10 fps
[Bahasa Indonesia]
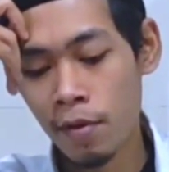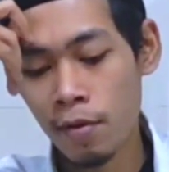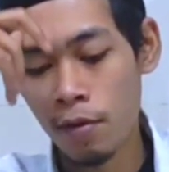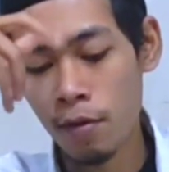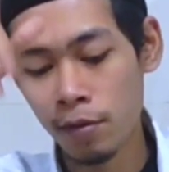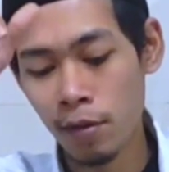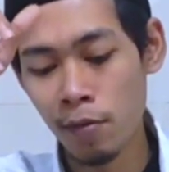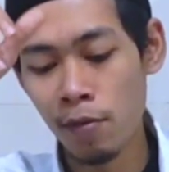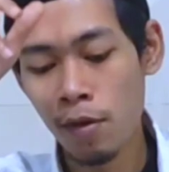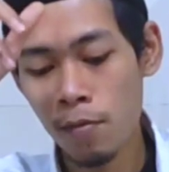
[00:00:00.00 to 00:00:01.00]
nah, rono
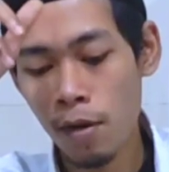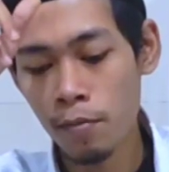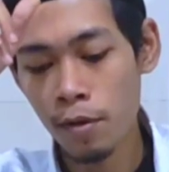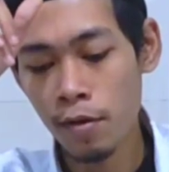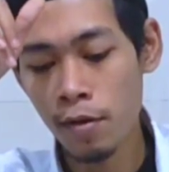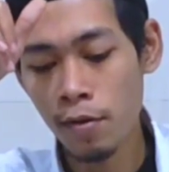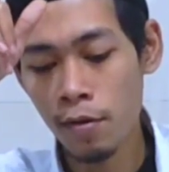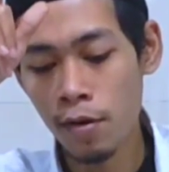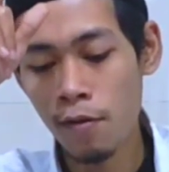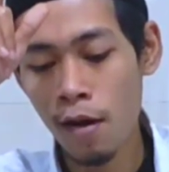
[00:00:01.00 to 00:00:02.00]
tinggal gek mampir neng
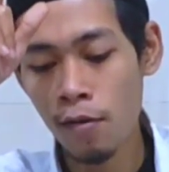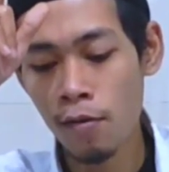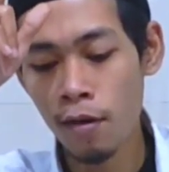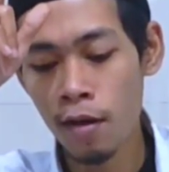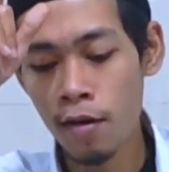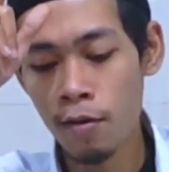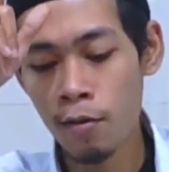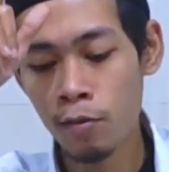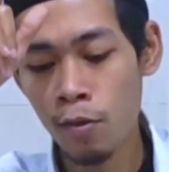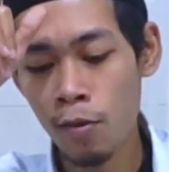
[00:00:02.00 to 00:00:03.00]
gone warung kae
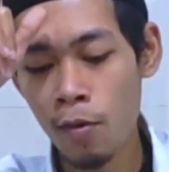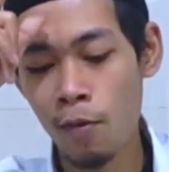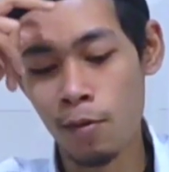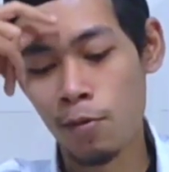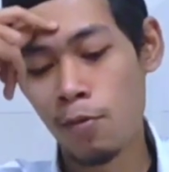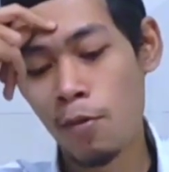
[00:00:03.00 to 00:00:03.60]
oh, rono